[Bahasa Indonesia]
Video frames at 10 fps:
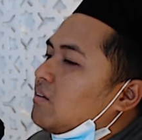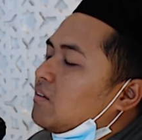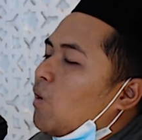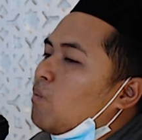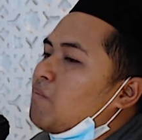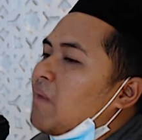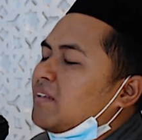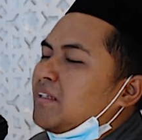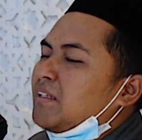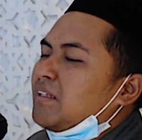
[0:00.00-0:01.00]

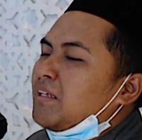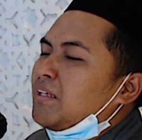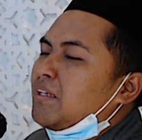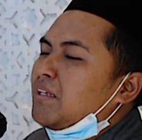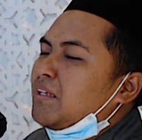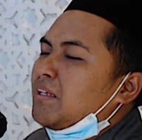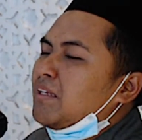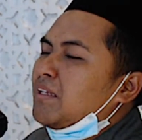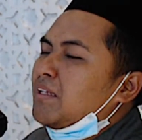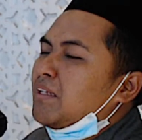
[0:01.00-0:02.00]
taubat yang level
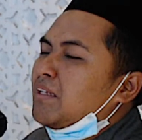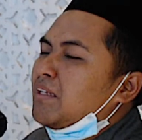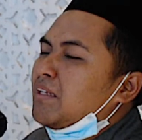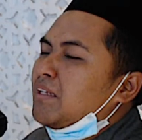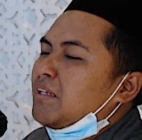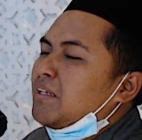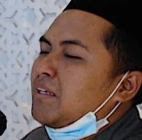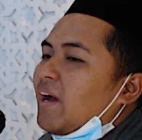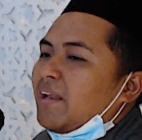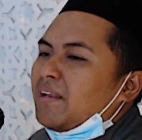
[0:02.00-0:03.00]
2 ini
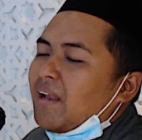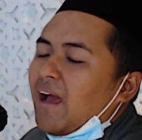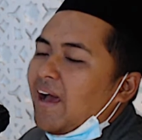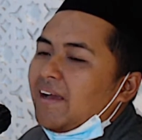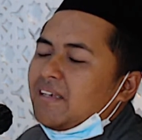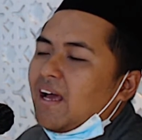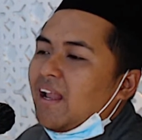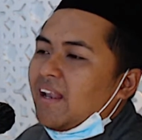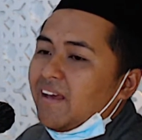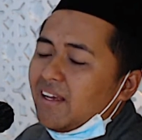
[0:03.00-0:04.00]
bukan hanya
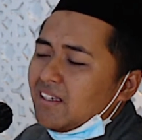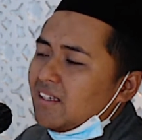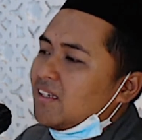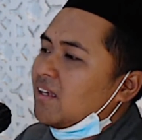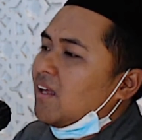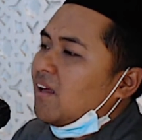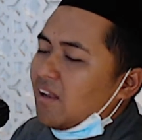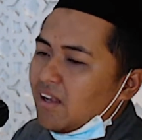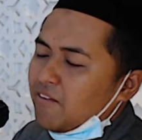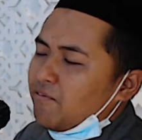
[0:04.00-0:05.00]
lagi
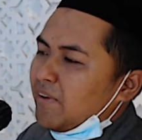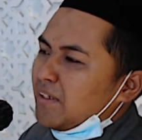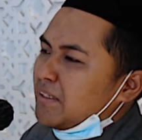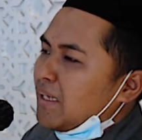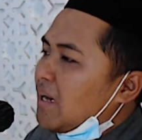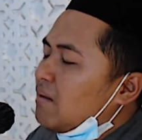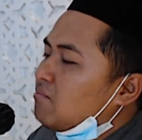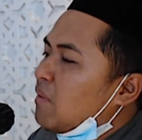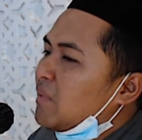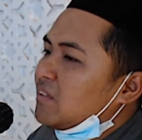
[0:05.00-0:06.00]
levelnya
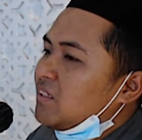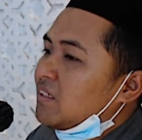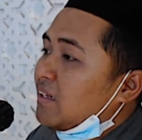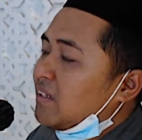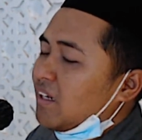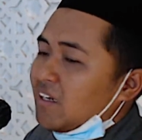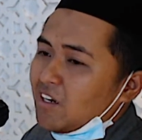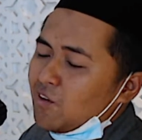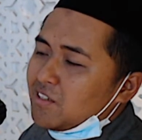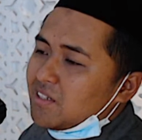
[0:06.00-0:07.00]
membersihkan diri dari
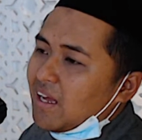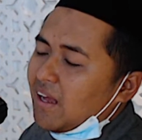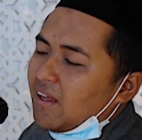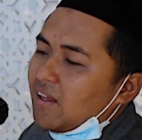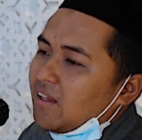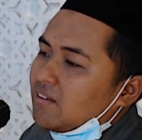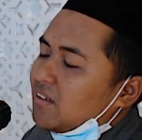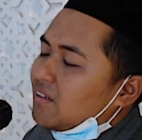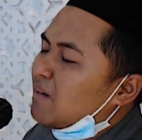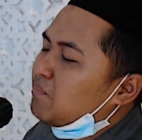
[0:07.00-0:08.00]
dosa
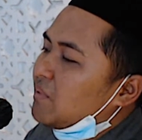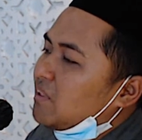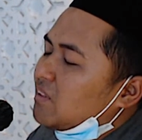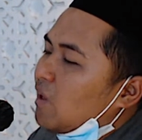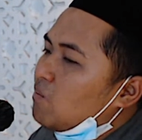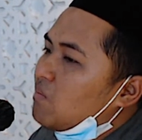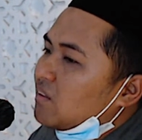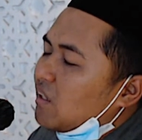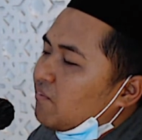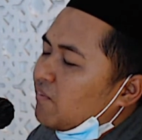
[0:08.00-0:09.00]
tetapi
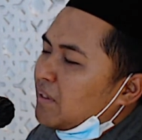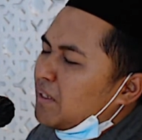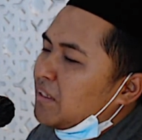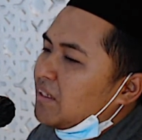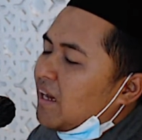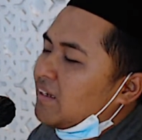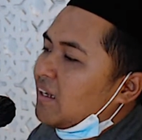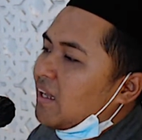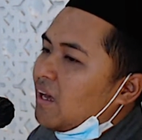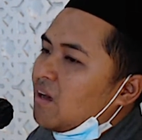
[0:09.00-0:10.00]
taubat level ini
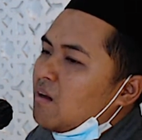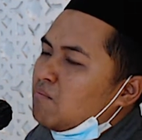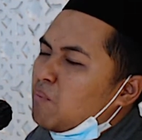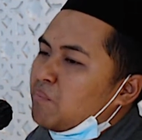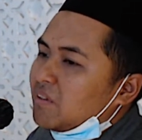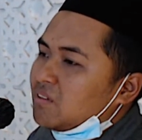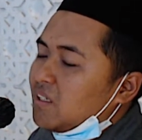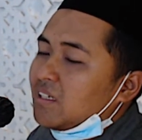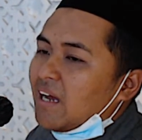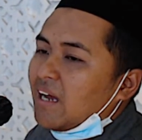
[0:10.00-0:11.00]
adalah
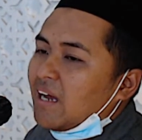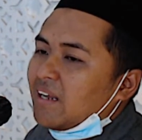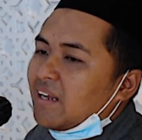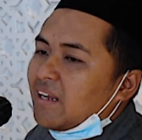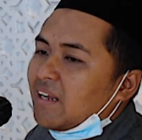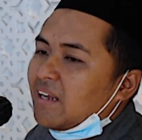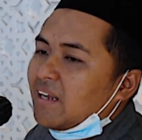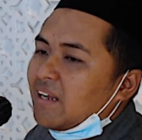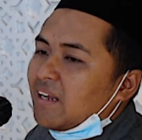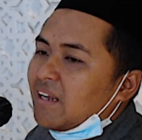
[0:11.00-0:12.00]
membersihkan hati dari
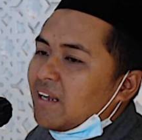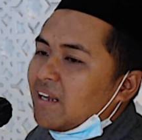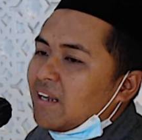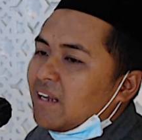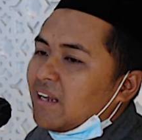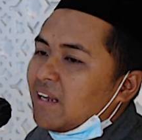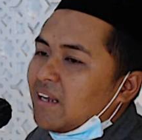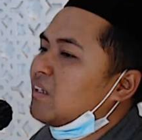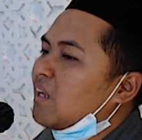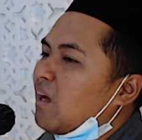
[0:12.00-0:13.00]
sesuatu
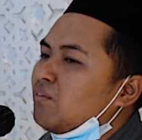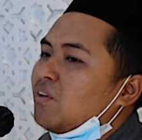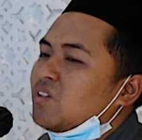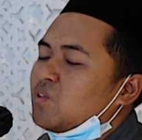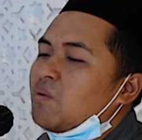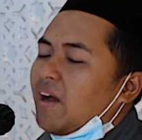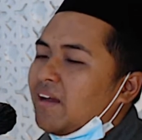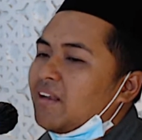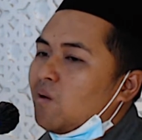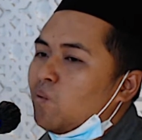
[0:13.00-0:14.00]
selain Allah
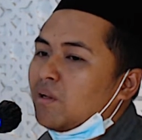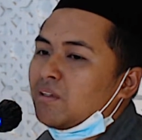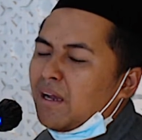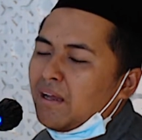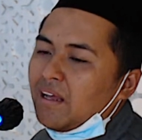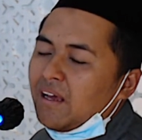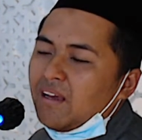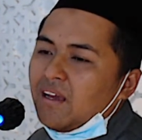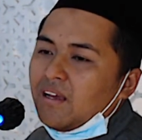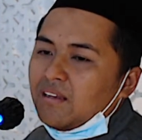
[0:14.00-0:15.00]
Subhanahu wa taala
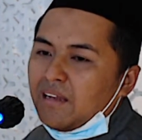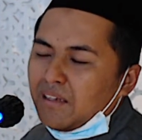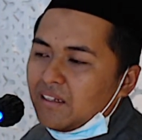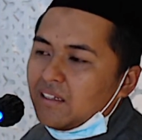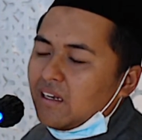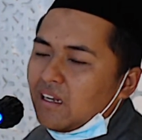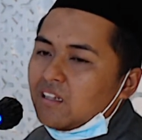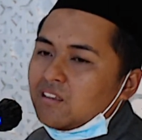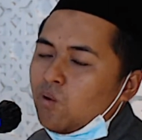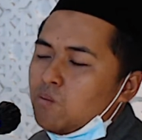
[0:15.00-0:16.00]
dan ini adalah
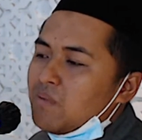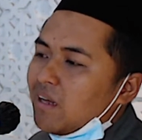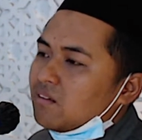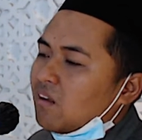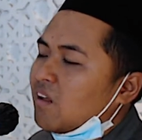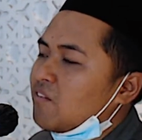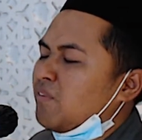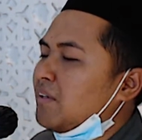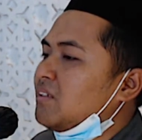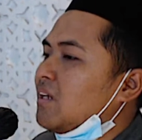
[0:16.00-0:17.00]
taubat
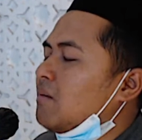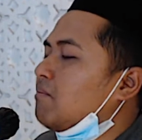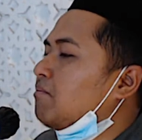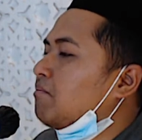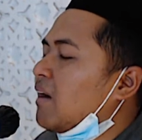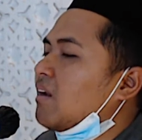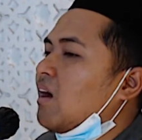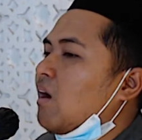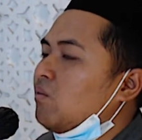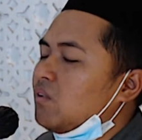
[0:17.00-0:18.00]
levelnya para
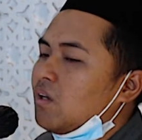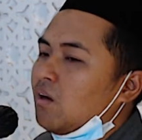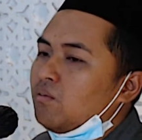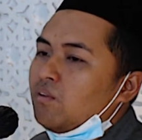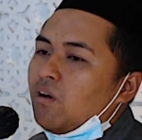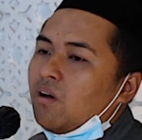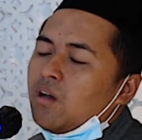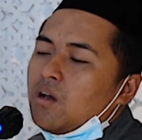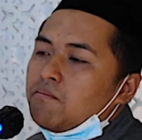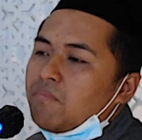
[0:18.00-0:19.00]
aulia Allah,
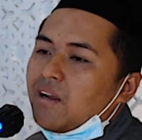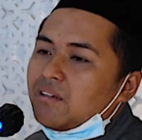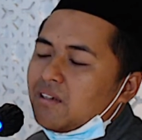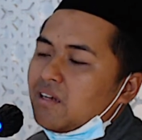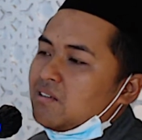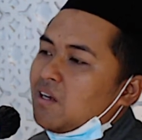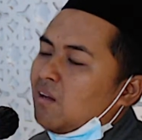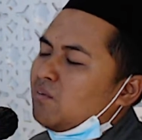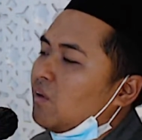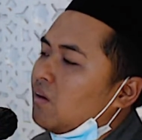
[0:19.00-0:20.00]
para kekasih
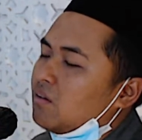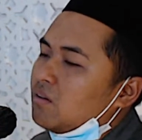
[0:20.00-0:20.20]
Allah.